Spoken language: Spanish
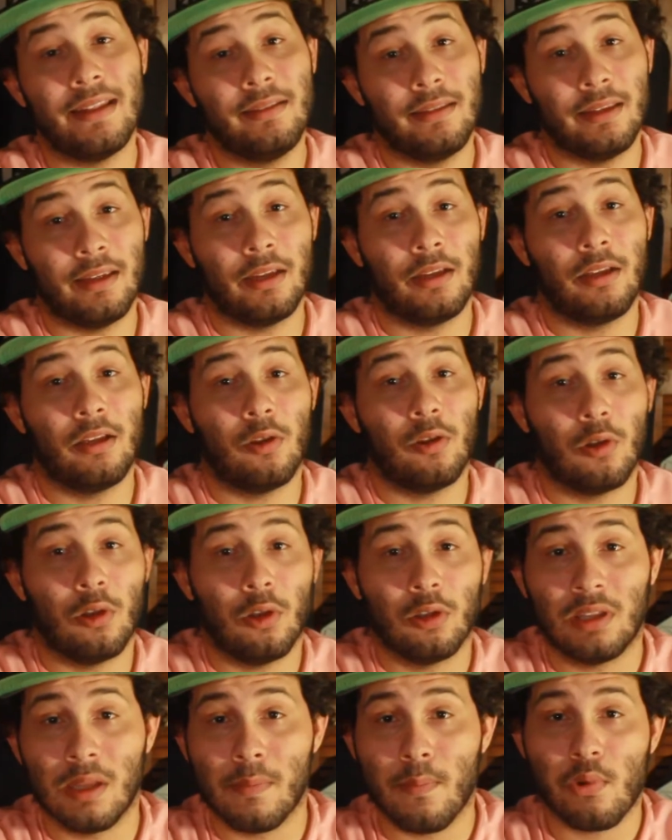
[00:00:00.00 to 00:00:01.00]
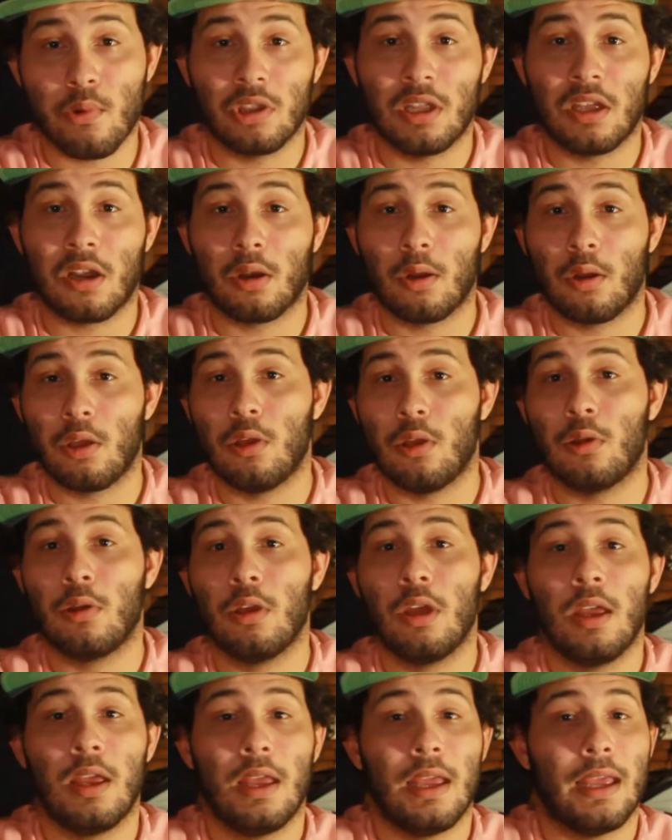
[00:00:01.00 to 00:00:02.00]
Antes, con los tiempos de
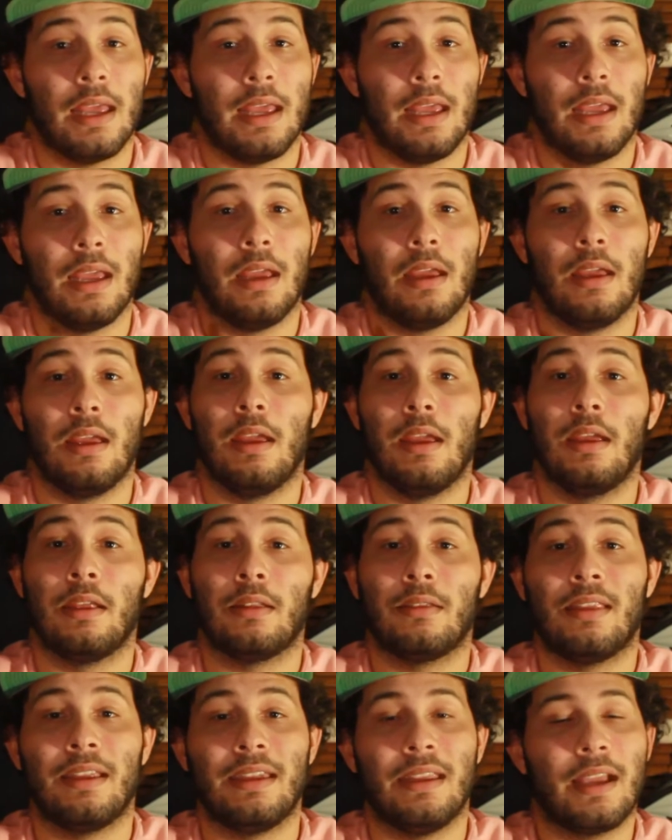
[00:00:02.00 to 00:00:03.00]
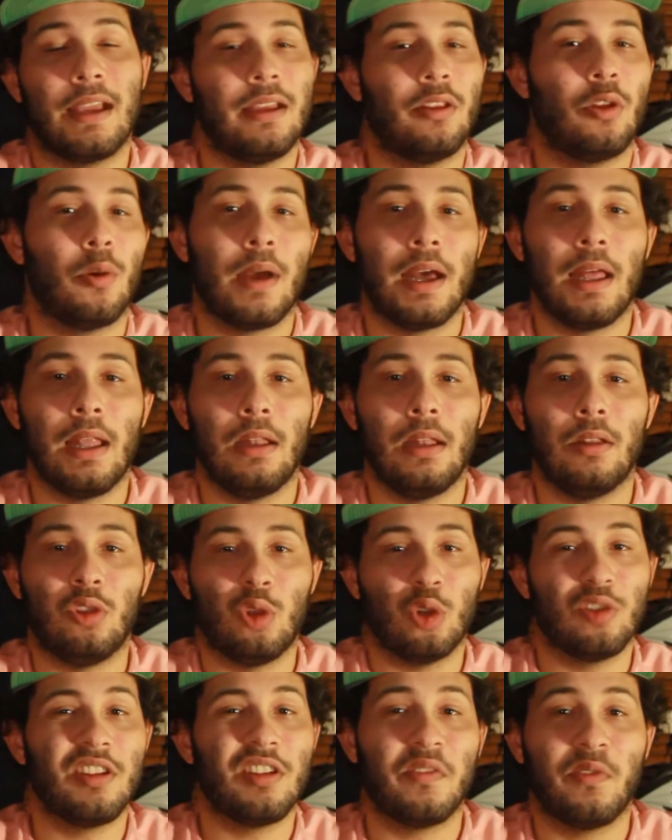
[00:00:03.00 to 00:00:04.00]
rollo, eh, tenías que
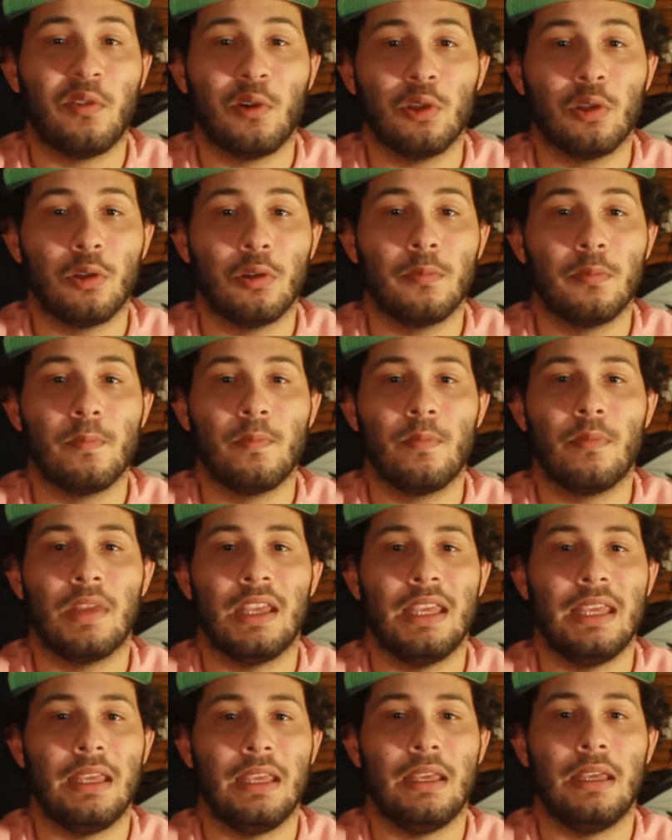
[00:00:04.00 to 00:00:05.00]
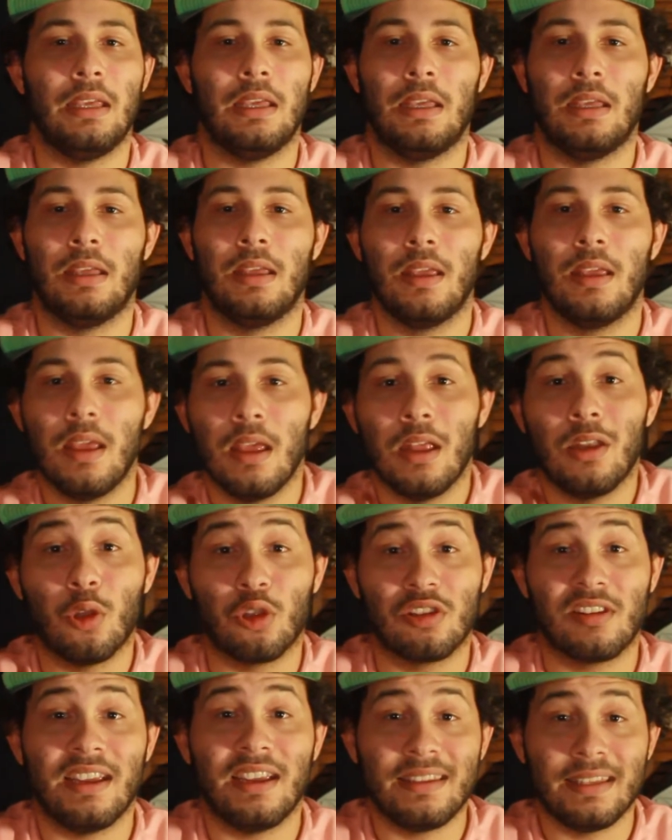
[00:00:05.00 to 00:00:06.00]
tomar 12 fotos y
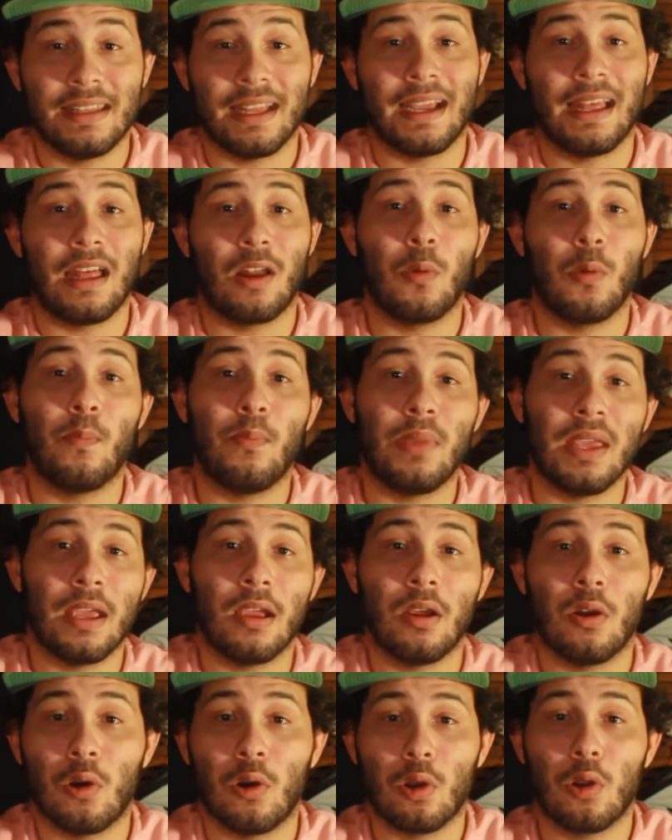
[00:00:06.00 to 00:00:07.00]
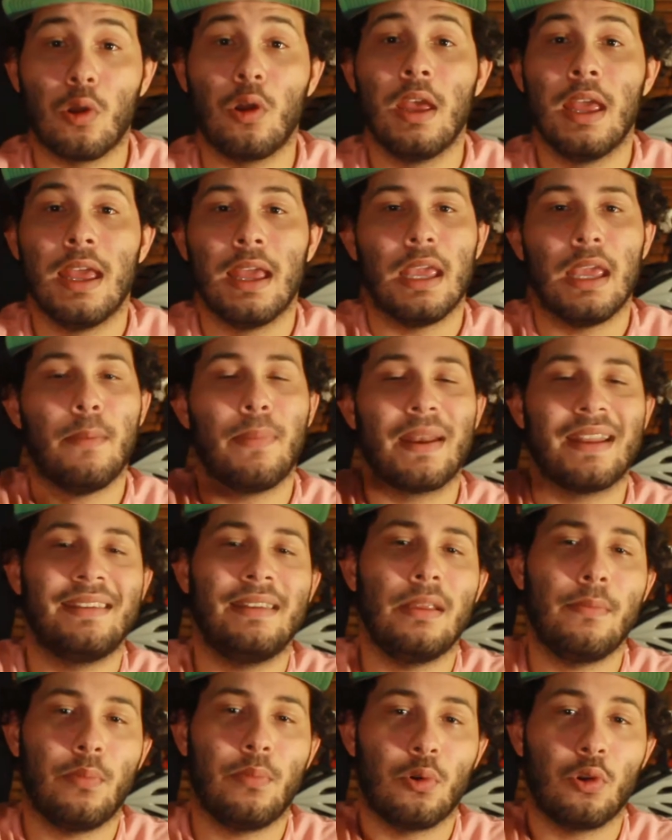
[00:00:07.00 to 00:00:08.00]
no sabes si te quedaron bien o no.
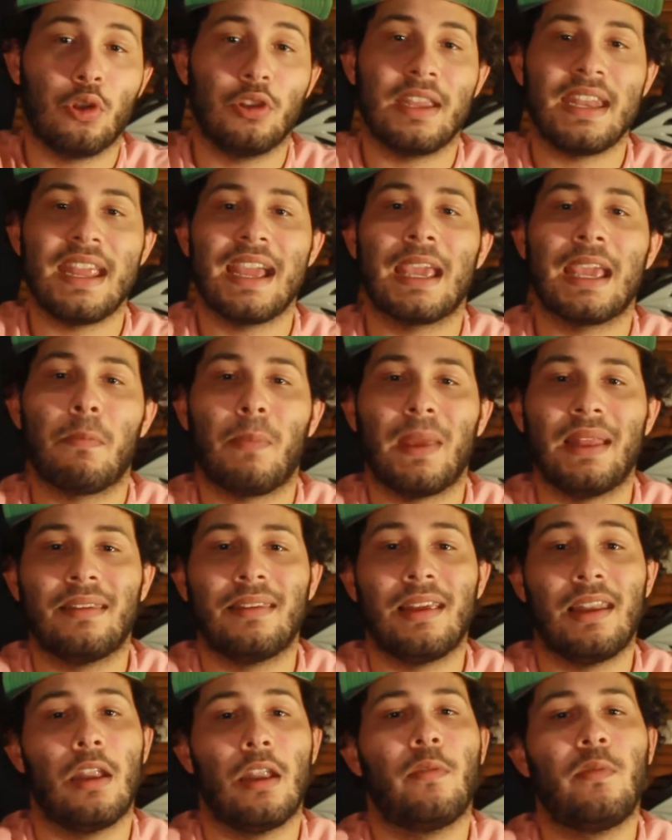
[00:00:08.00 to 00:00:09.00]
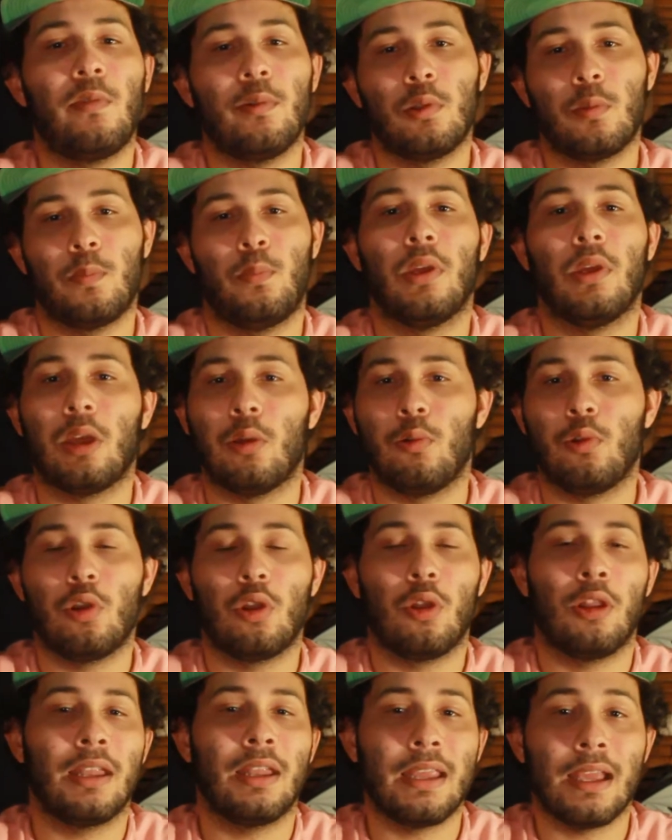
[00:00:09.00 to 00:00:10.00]
Y para ese tiempo uno tenía que pensar las fotos
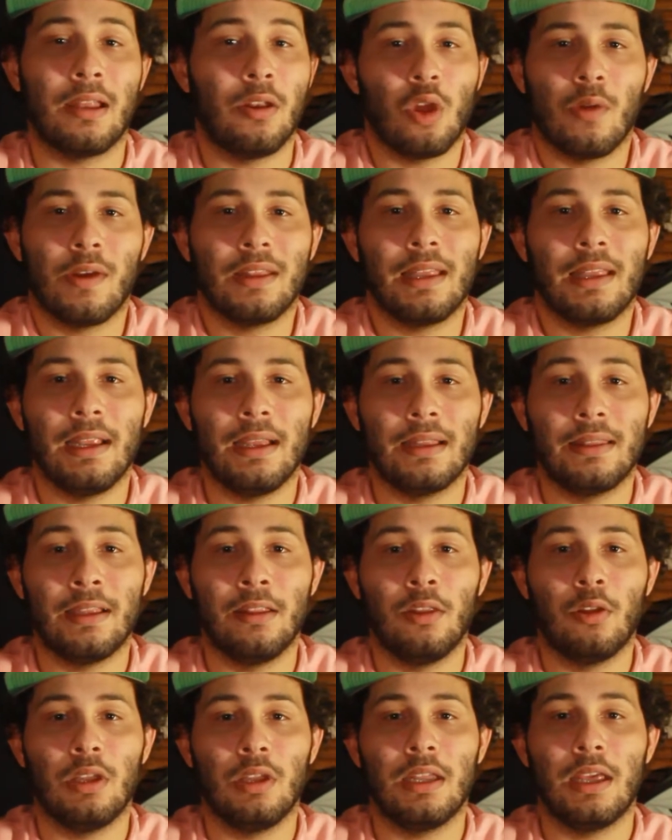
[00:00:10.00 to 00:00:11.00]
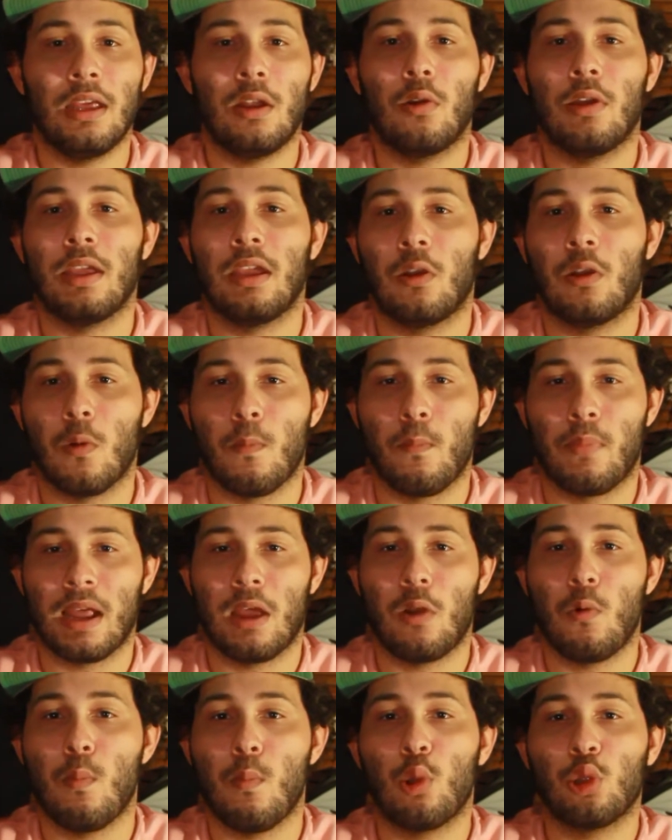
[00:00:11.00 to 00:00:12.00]
porque uno no, no iba a estar gastando dinero en
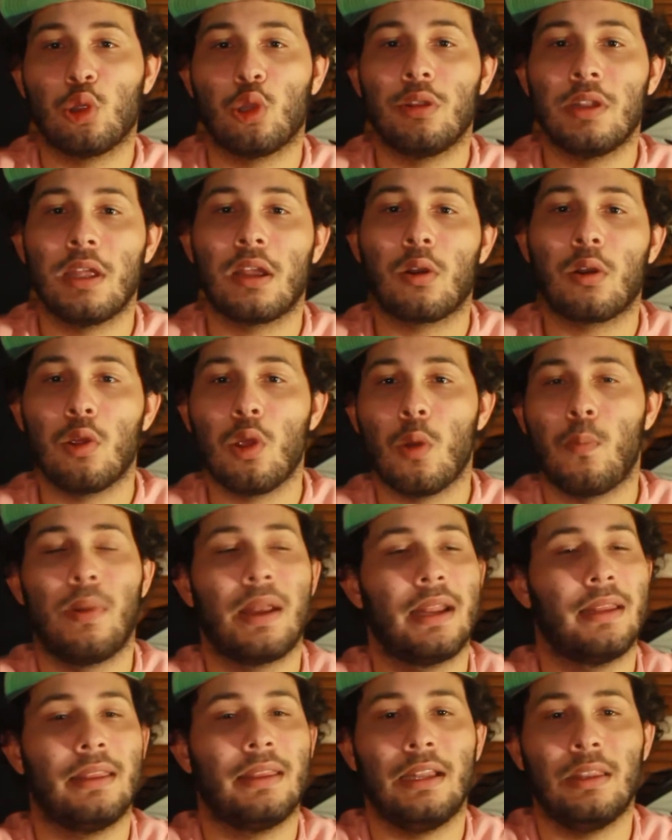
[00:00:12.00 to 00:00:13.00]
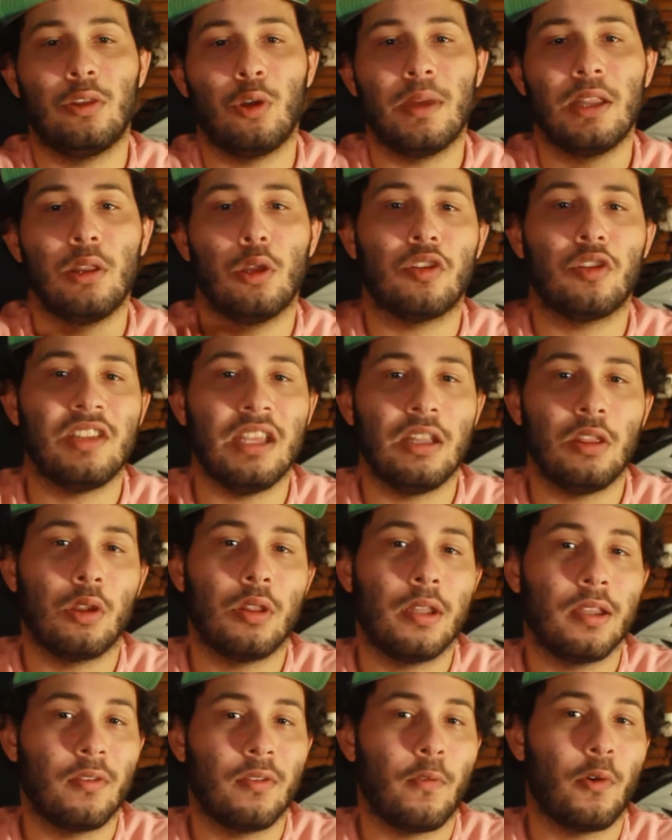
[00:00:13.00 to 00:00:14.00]
comprar un montón de rollos para estar tomando
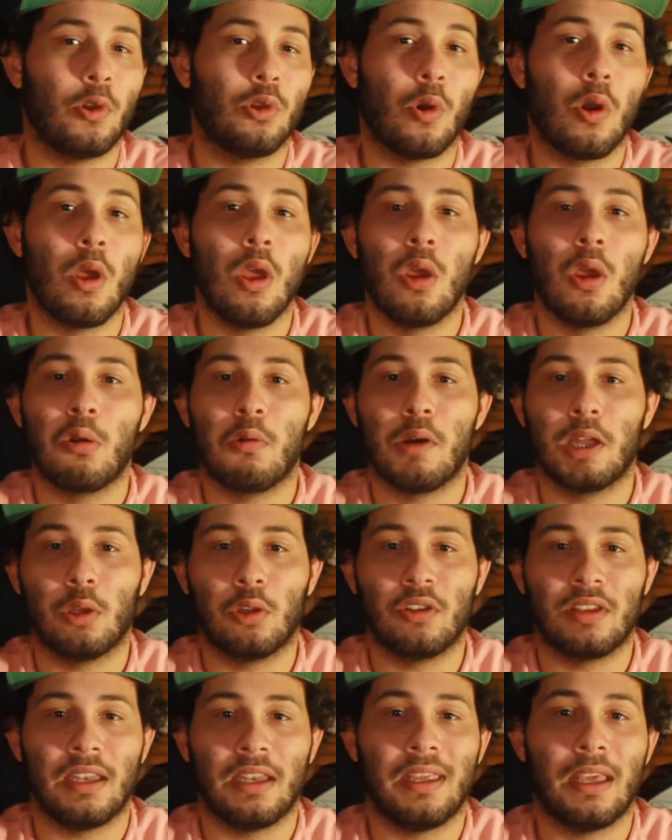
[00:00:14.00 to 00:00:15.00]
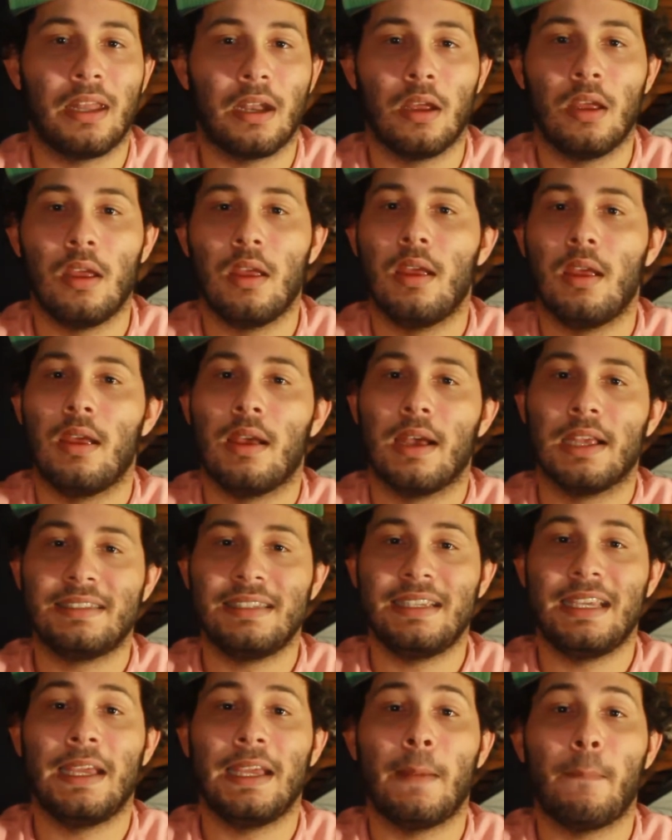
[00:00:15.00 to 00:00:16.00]
cientos de fotos cuando saliera.
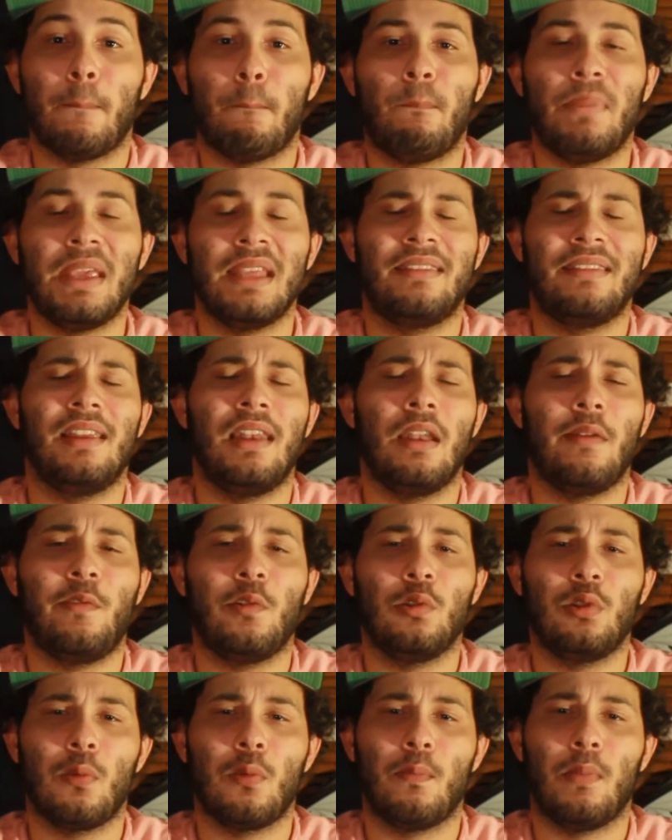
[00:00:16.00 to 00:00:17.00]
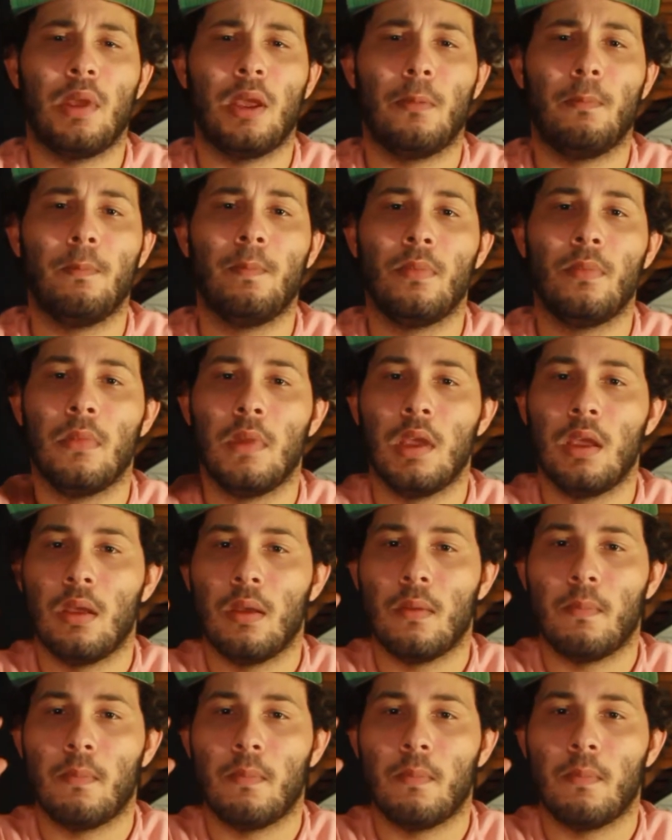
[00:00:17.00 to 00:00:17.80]
Así que piensa en las fotos bien,